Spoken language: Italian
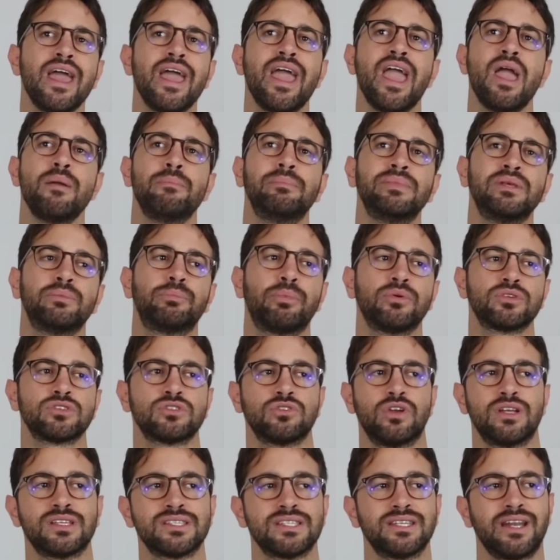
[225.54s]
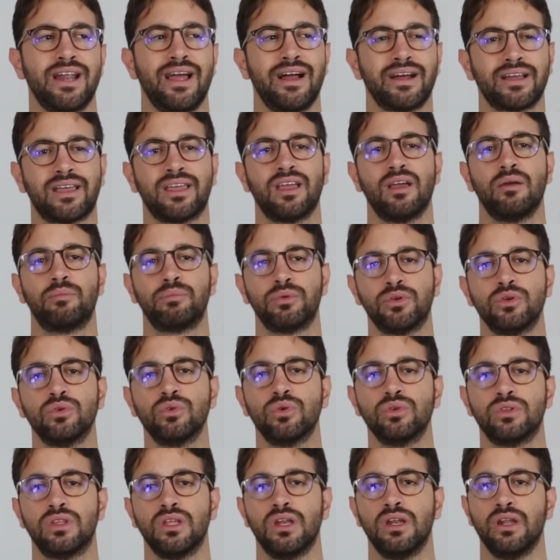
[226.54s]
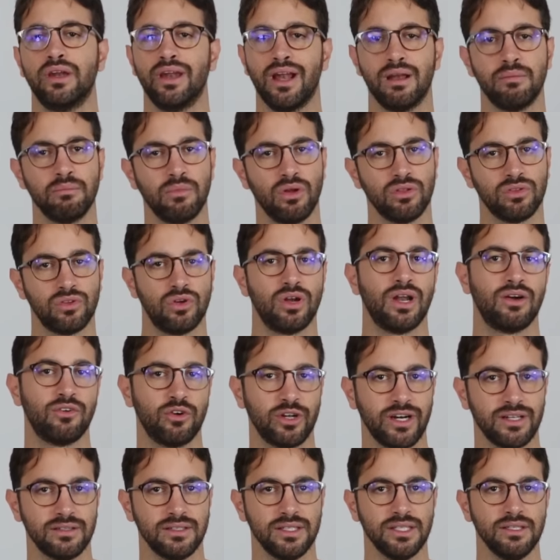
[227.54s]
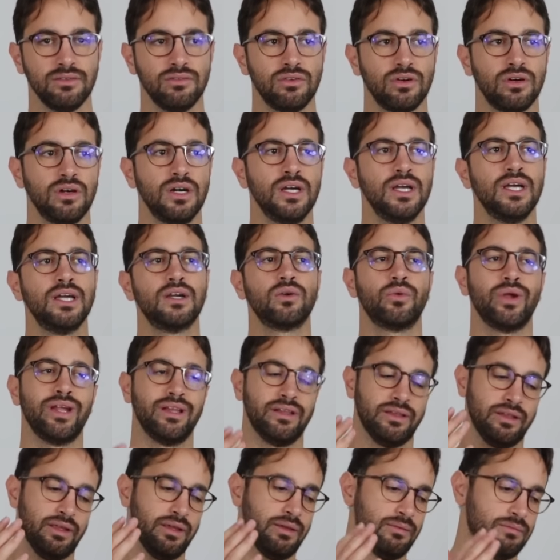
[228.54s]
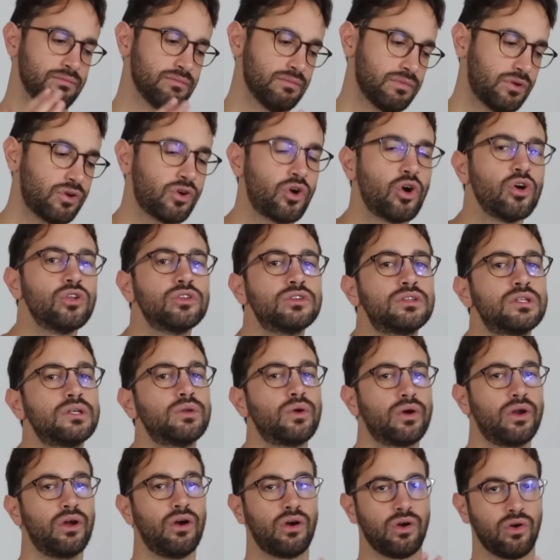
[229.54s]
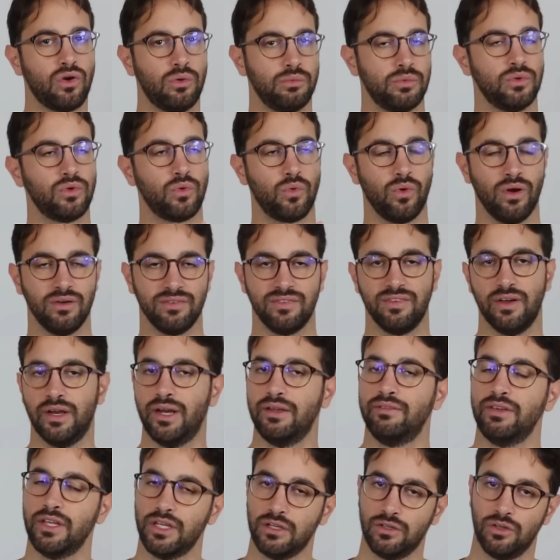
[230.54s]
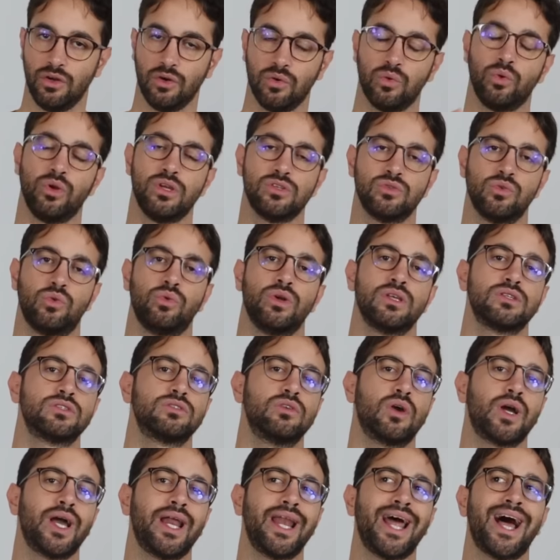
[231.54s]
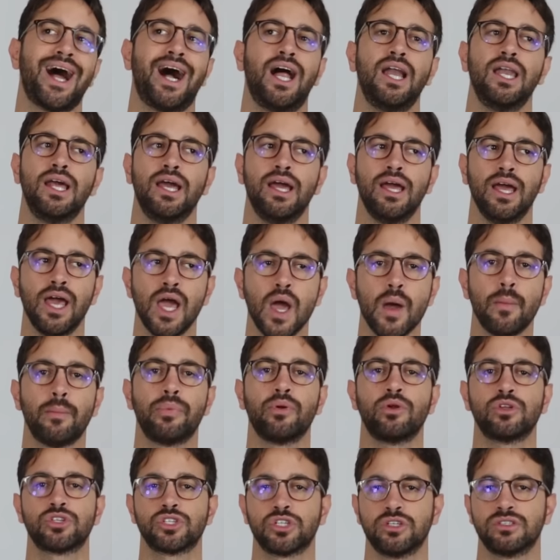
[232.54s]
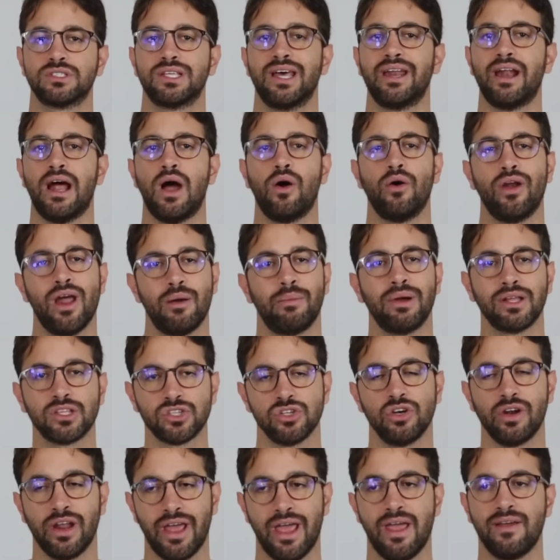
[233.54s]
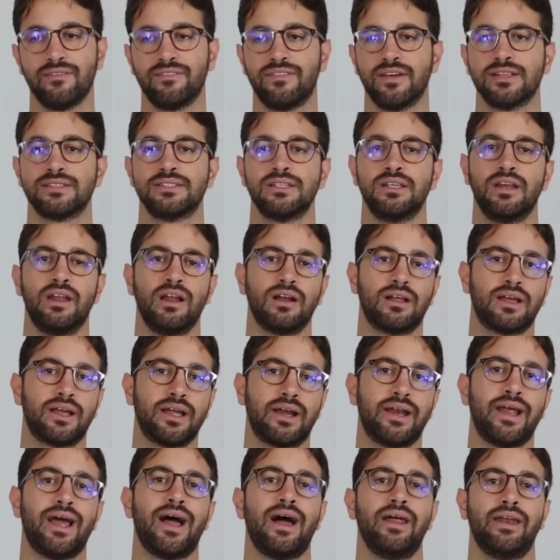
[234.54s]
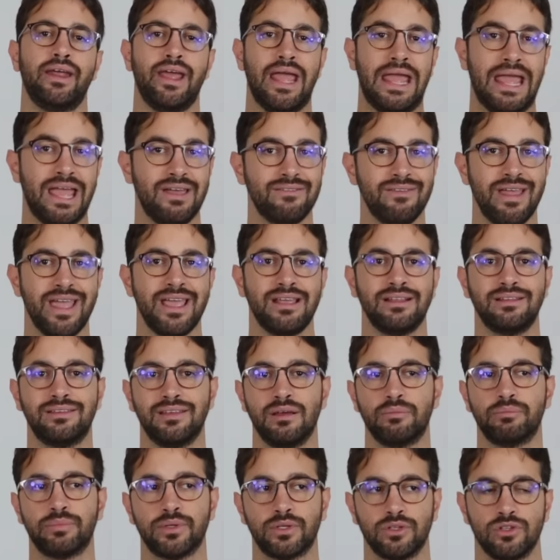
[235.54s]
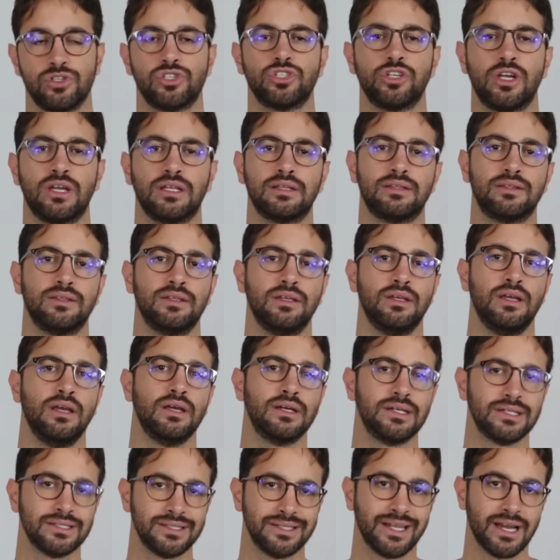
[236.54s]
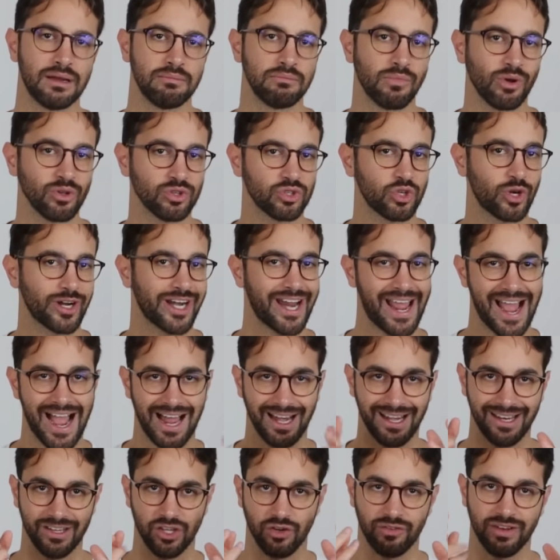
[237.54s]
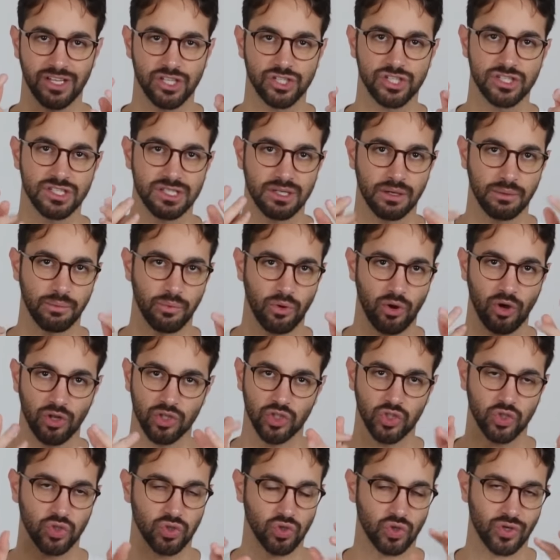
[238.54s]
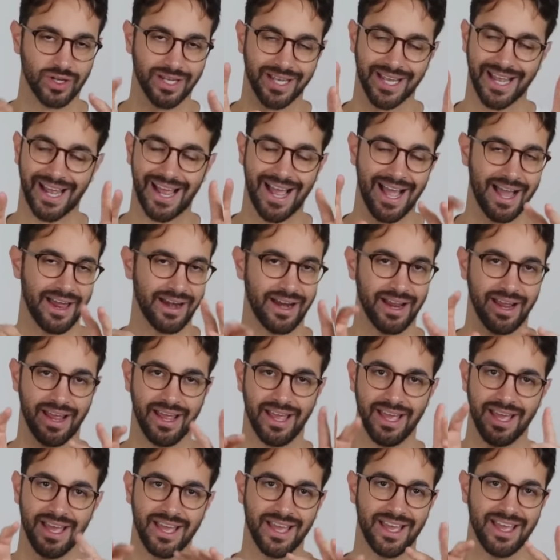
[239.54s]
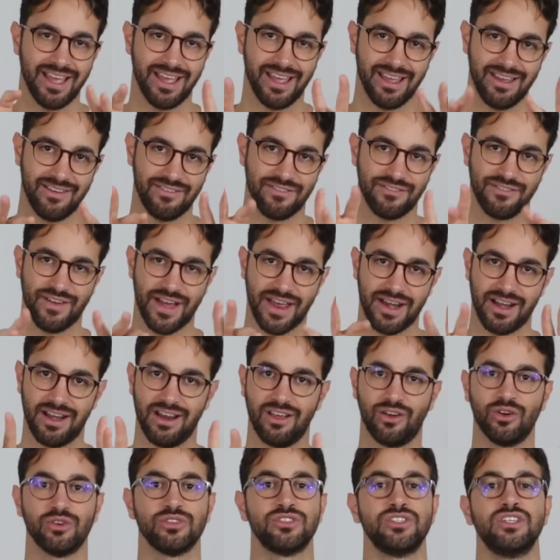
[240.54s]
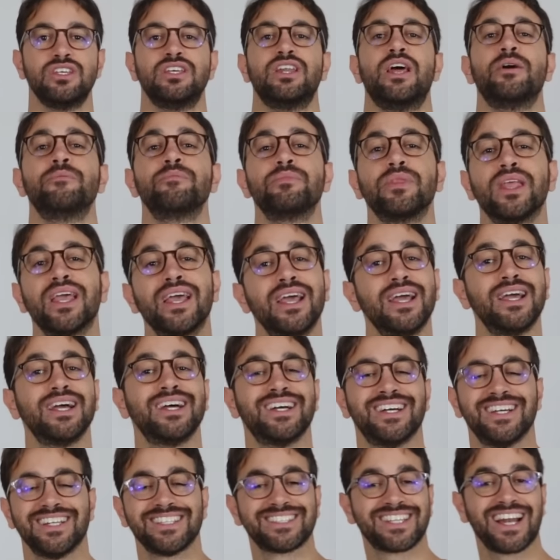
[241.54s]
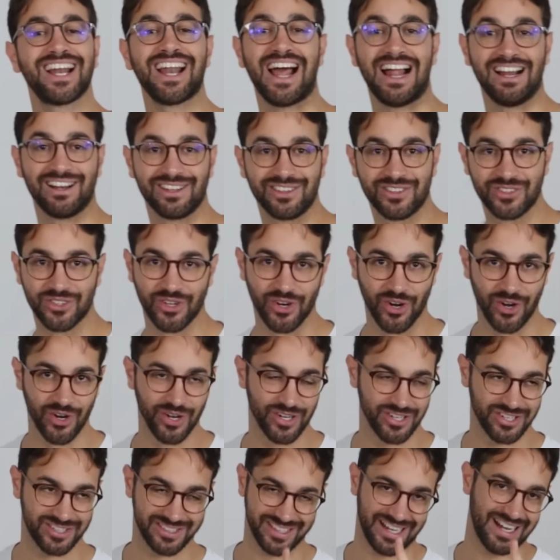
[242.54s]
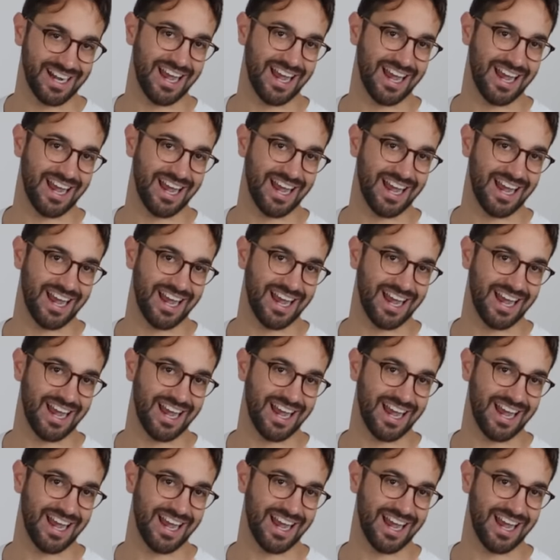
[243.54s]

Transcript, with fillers: e mi possono essere anche più utili nel mondo lavorativo. Quindi Continuerò comunque a fare video qui su questo canale, però ci sarà una maggiore enfasi nel creare eventi e progetti nel mondo reale, dove ci si può toccare e fare le cosine. Tra l'altro, tra